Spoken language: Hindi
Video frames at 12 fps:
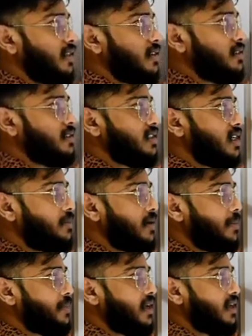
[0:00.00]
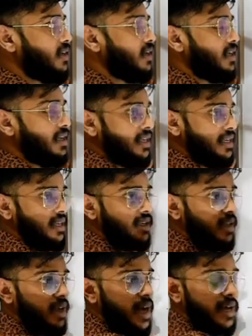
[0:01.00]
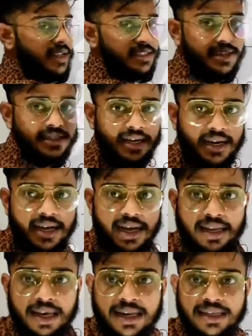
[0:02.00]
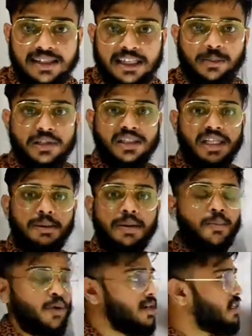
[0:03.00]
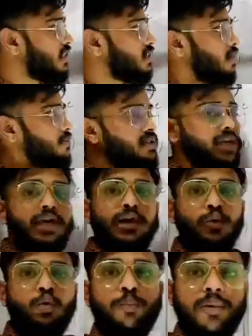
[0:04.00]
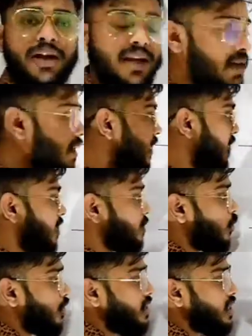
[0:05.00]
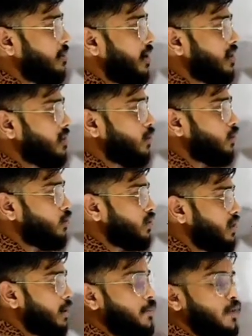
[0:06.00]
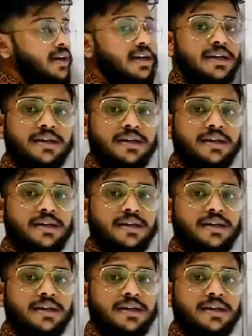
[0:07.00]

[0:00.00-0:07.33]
जितने भी अपने आर एच एस एंड एल एच एस में जितने भी पॉइंट्स हैं सबसे ऊपर है इस पॉइंट की बात करूं तो ये पॉइंट